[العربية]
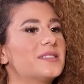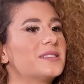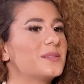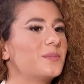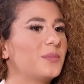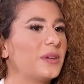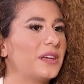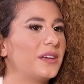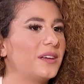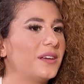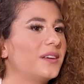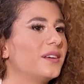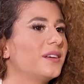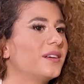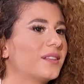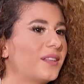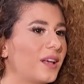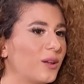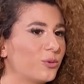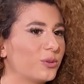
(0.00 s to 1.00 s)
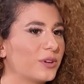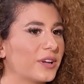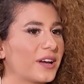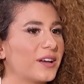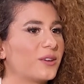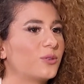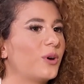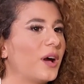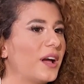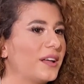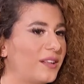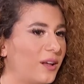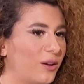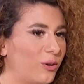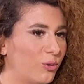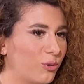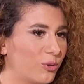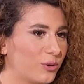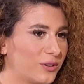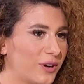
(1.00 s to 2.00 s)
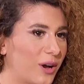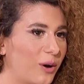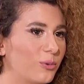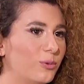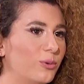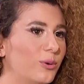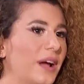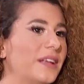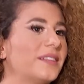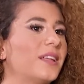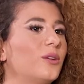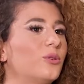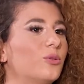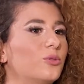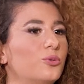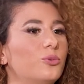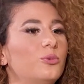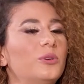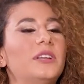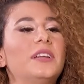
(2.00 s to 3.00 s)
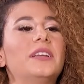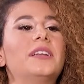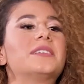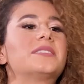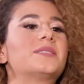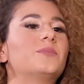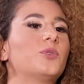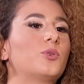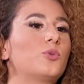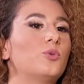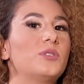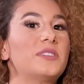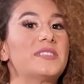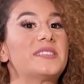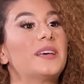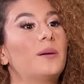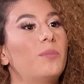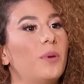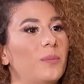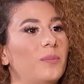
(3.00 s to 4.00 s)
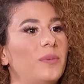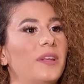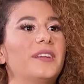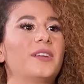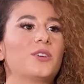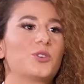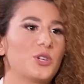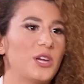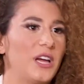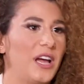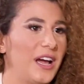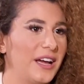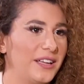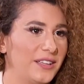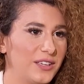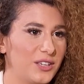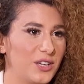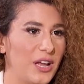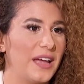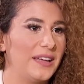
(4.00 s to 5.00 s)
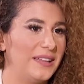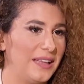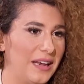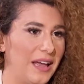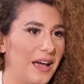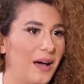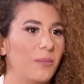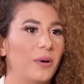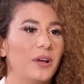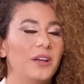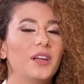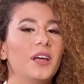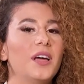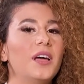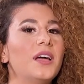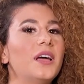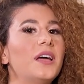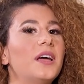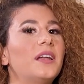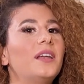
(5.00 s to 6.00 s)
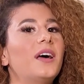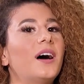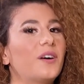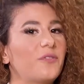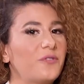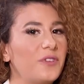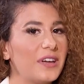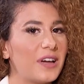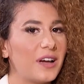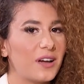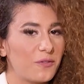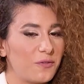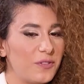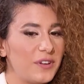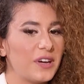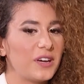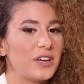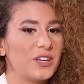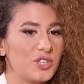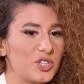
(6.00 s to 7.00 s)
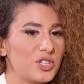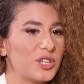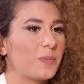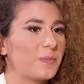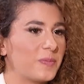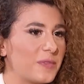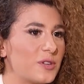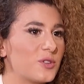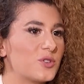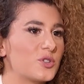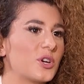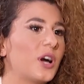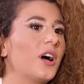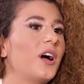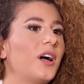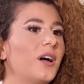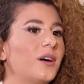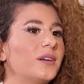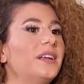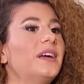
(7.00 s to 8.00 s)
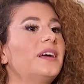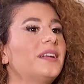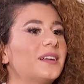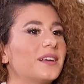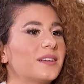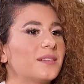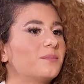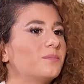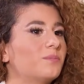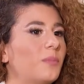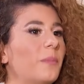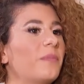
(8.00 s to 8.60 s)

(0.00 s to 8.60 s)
لازم يضلوا يغنوا هيدا اللون او هيدا اللون هو اللي لازم يكون سبب لنجاح هيدا هيدا العمل لا في في اشياء بتنجح نحن ما